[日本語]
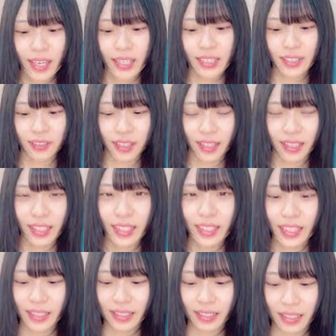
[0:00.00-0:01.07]
そうなんかひい
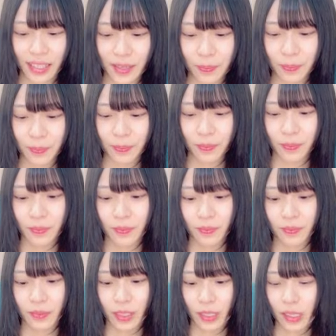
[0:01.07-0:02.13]
たんにね
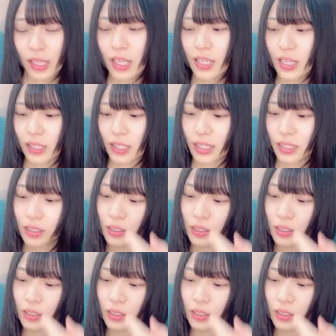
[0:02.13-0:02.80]
なんか誰か家